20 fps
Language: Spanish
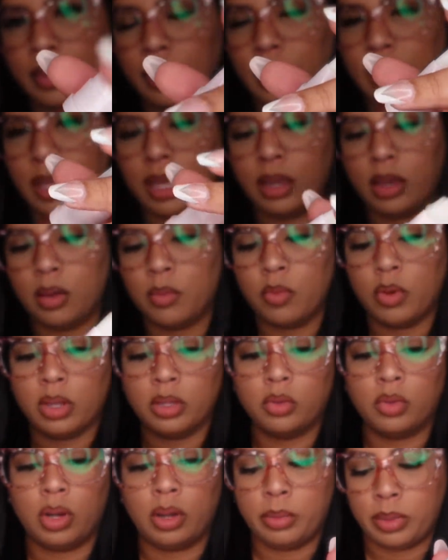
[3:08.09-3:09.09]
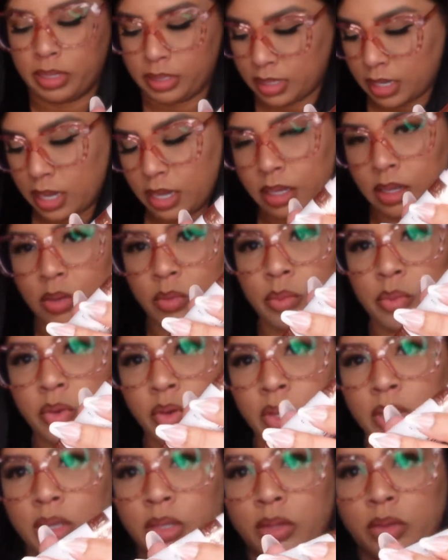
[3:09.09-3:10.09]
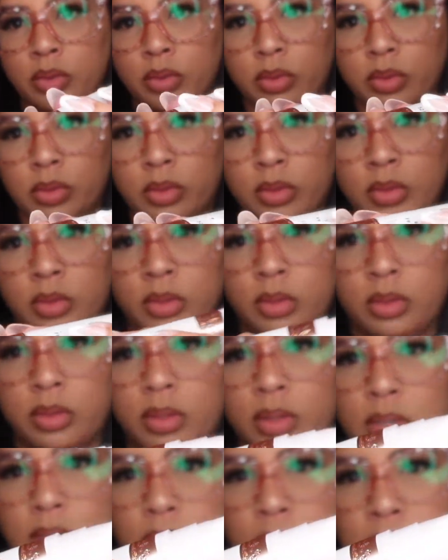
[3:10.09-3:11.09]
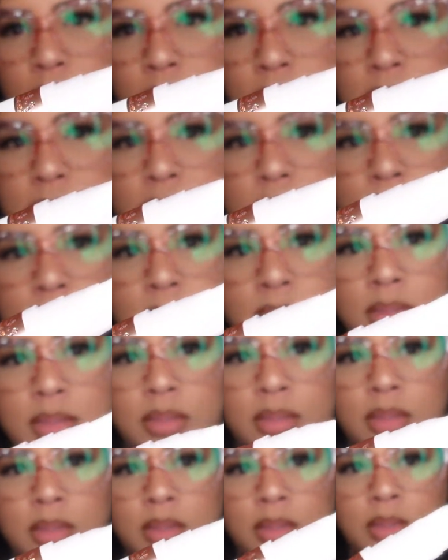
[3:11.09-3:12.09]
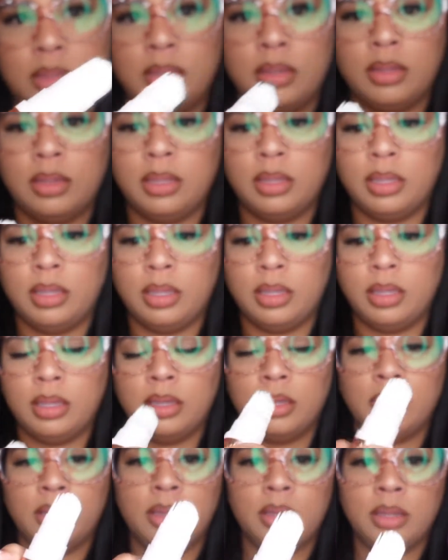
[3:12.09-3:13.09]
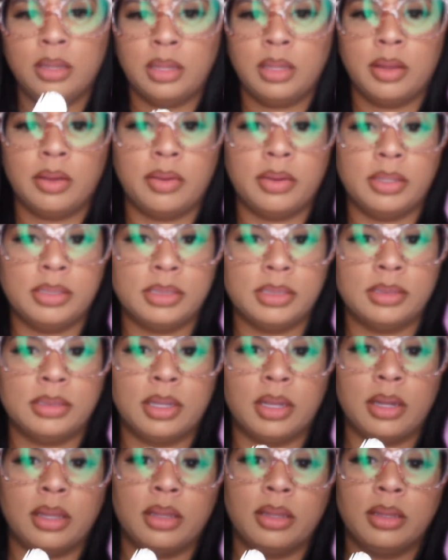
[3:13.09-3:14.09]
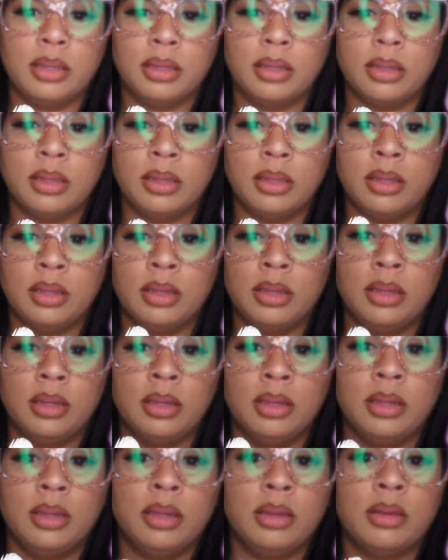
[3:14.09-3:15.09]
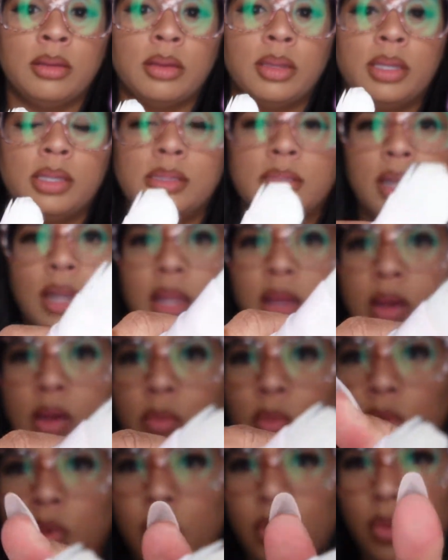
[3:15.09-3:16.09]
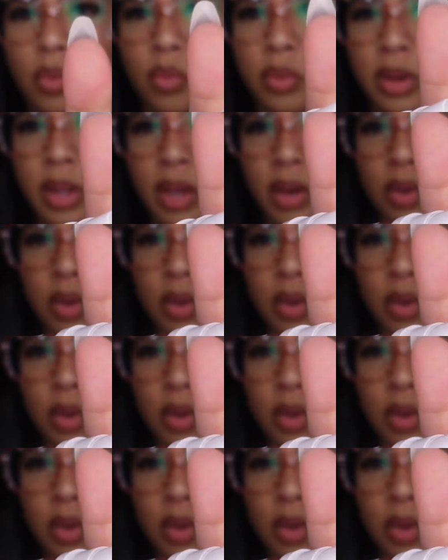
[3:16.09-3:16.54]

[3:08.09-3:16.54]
Y es como que tú la apretas aquí un poquito. Le das así. Y a ver si sale. Y sale como una